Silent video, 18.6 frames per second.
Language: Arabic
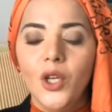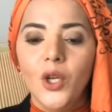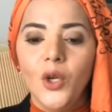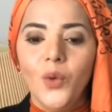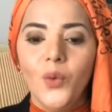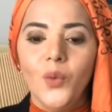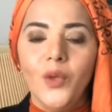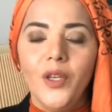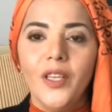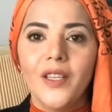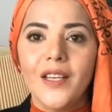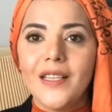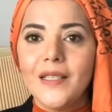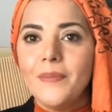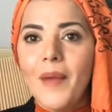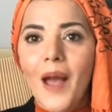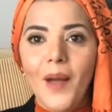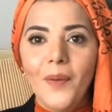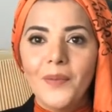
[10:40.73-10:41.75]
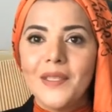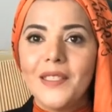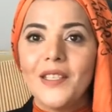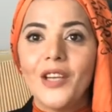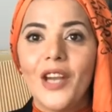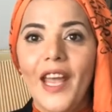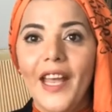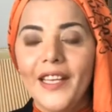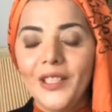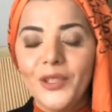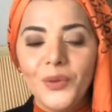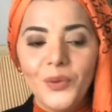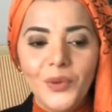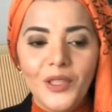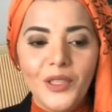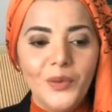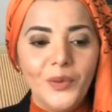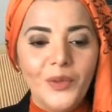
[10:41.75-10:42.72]
ورسم ابستراكت
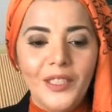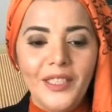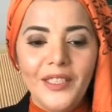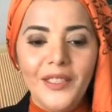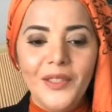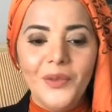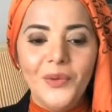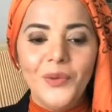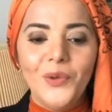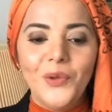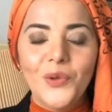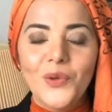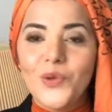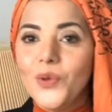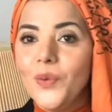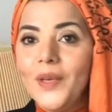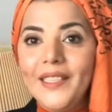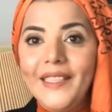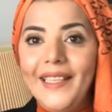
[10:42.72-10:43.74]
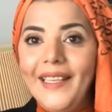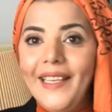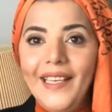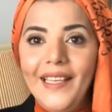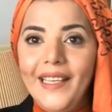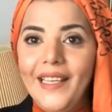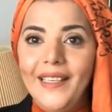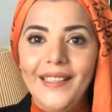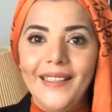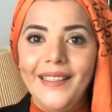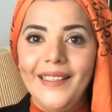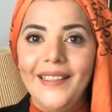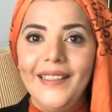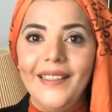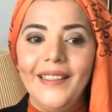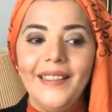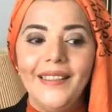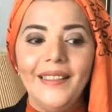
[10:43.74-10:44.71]
والرسومات اللي هي
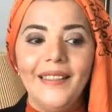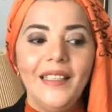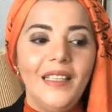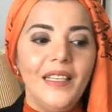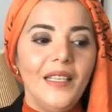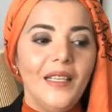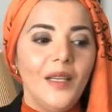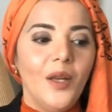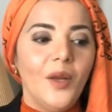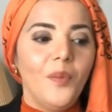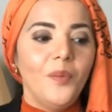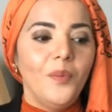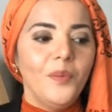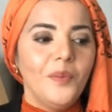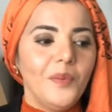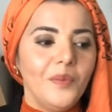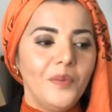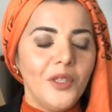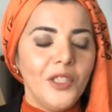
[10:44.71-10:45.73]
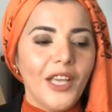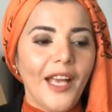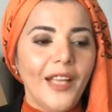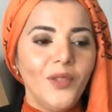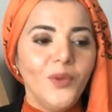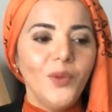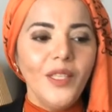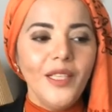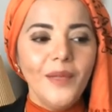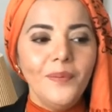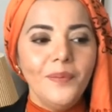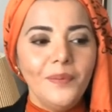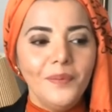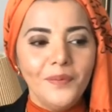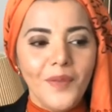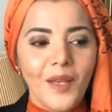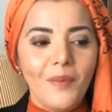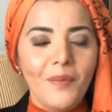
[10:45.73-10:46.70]
مش هنقول
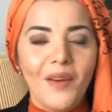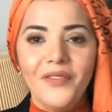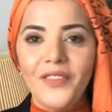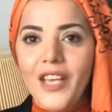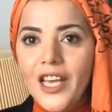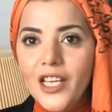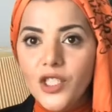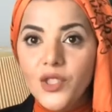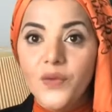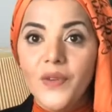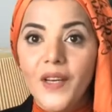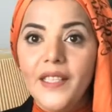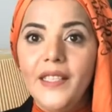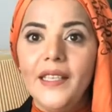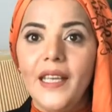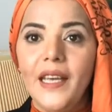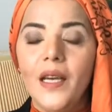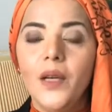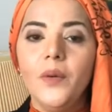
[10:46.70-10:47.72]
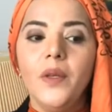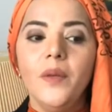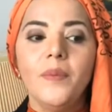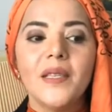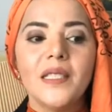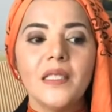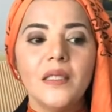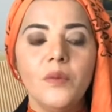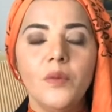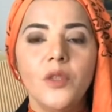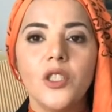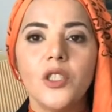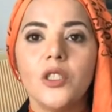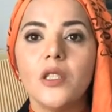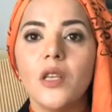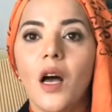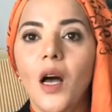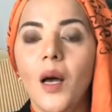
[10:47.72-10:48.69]
ما فيهاش فن قوي بس مش
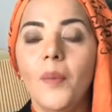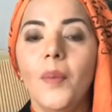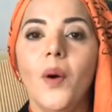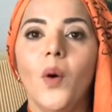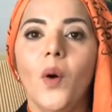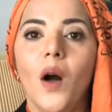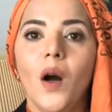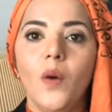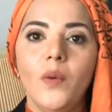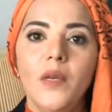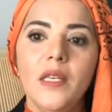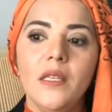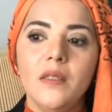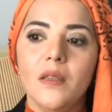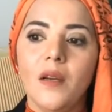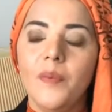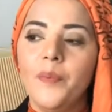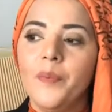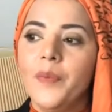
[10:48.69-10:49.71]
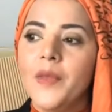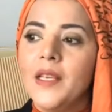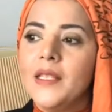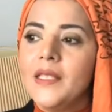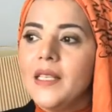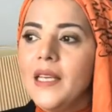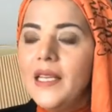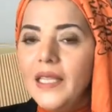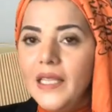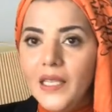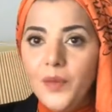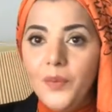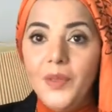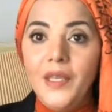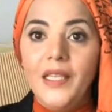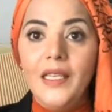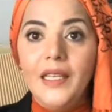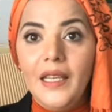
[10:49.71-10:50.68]
صعبة وعويصة زي اللي
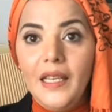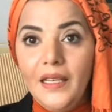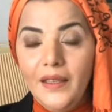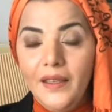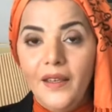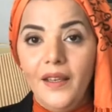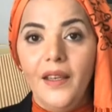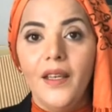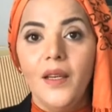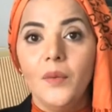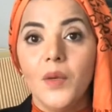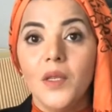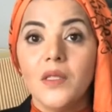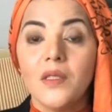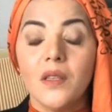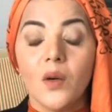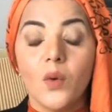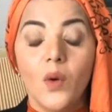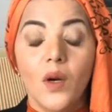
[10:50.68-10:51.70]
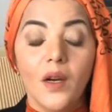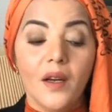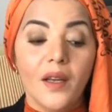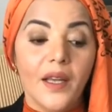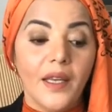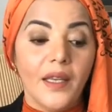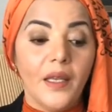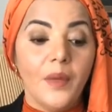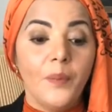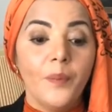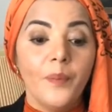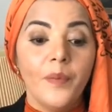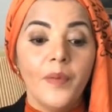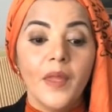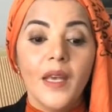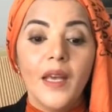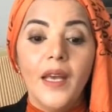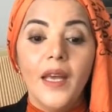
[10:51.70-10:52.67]
بينقل آه، منظر واقعي
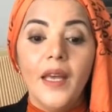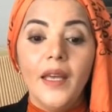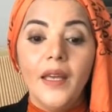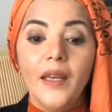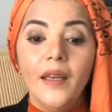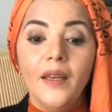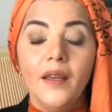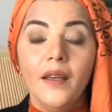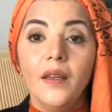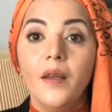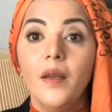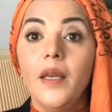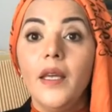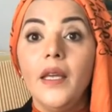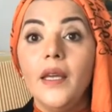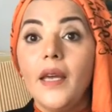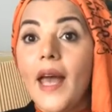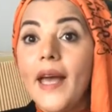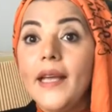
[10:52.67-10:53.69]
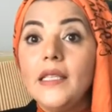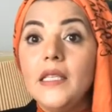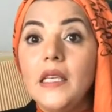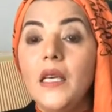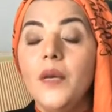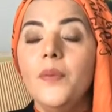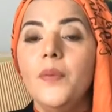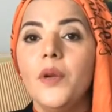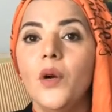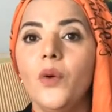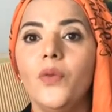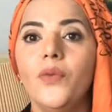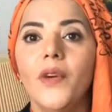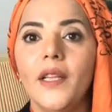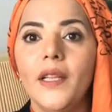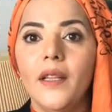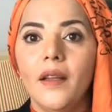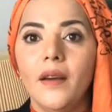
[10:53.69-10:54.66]
آه، آه، هاتي إبرة
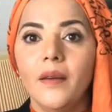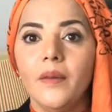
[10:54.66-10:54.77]
وفتلة